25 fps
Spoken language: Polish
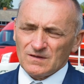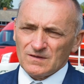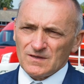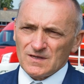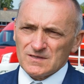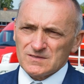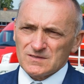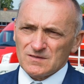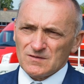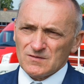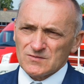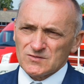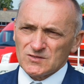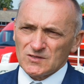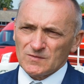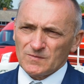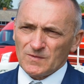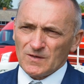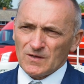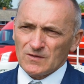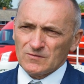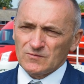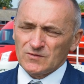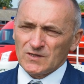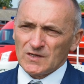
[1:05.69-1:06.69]
jest to
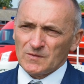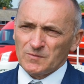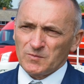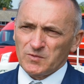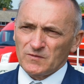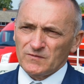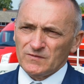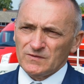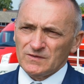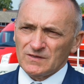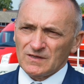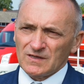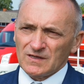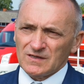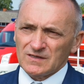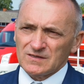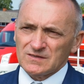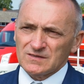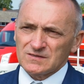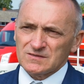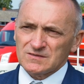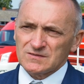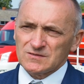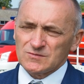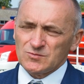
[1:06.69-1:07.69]
osoba, która powinna
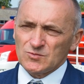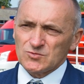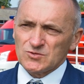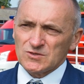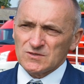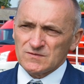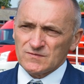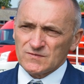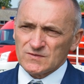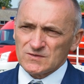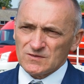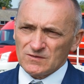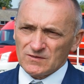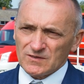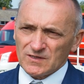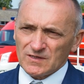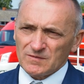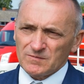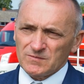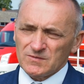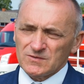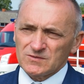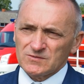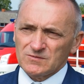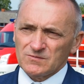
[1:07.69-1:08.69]
służyć
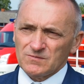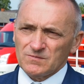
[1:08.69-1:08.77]
wzorem